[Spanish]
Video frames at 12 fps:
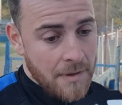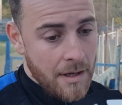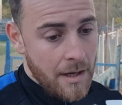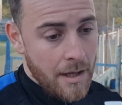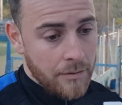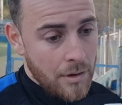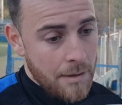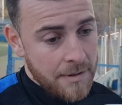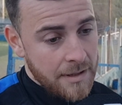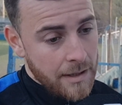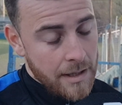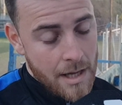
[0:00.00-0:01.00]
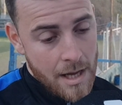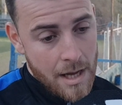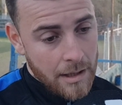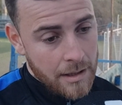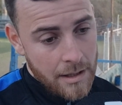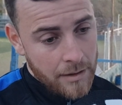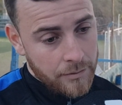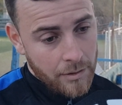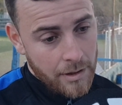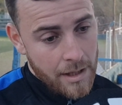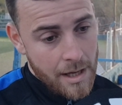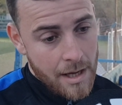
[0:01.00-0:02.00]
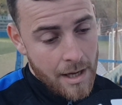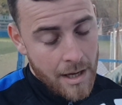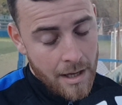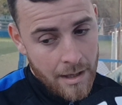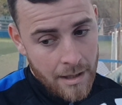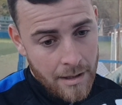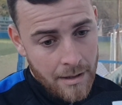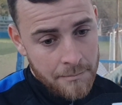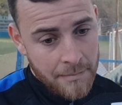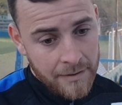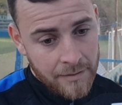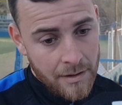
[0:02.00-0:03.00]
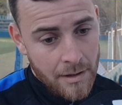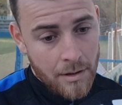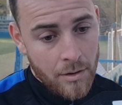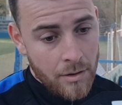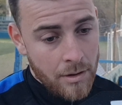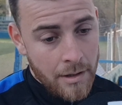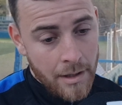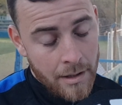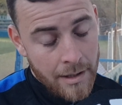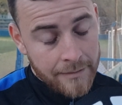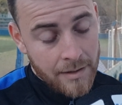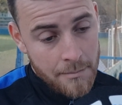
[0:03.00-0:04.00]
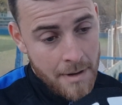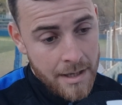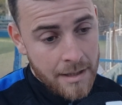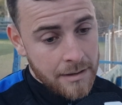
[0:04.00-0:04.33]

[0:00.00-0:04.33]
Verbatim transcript: eh, solamente queda, queda eso, queda en base de la semana,